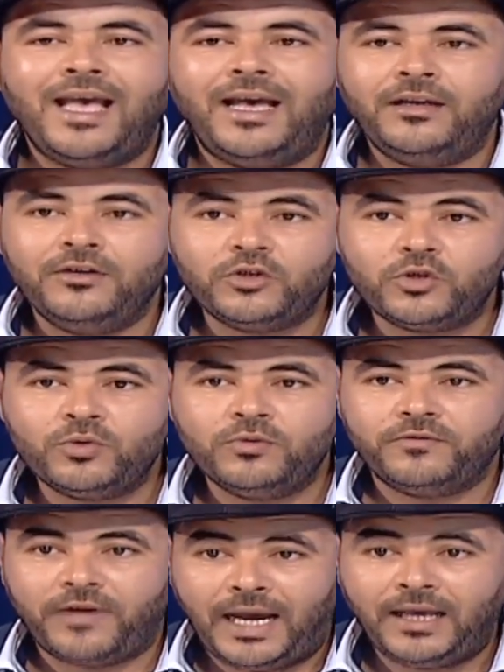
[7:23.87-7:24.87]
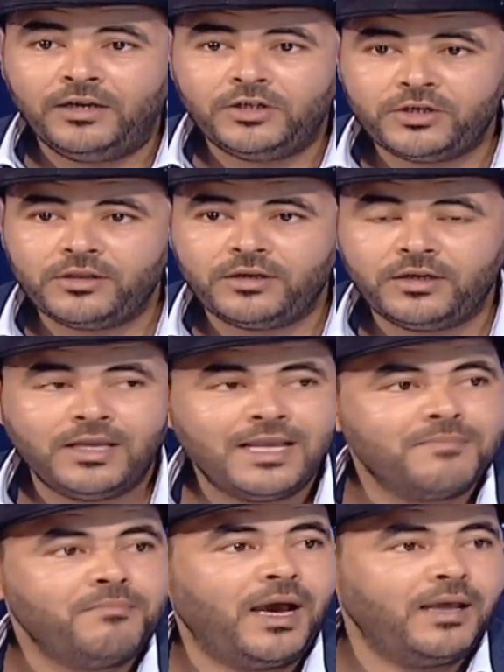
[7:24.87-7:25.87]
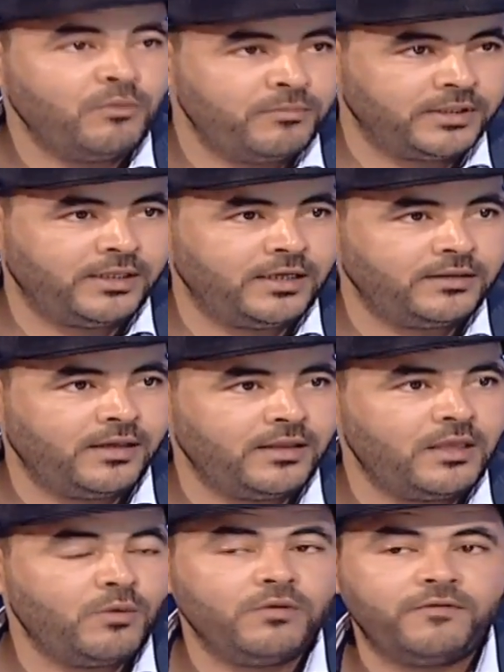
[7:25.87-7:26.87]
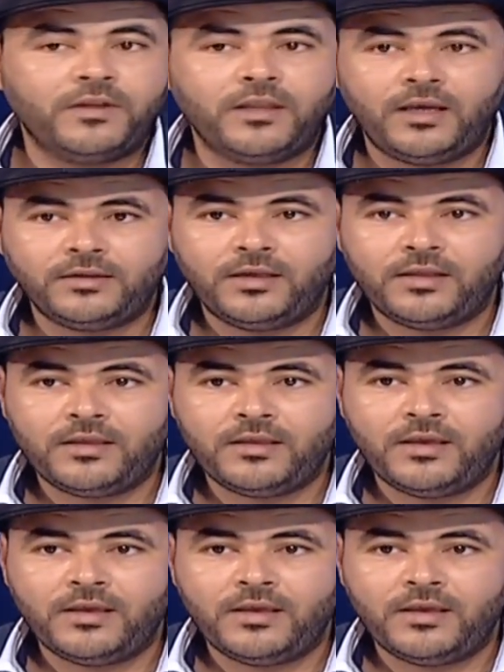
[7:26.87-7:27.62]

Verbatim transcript: ان تشوف حل جذري مع المبادرات هذه والفضاءات هذه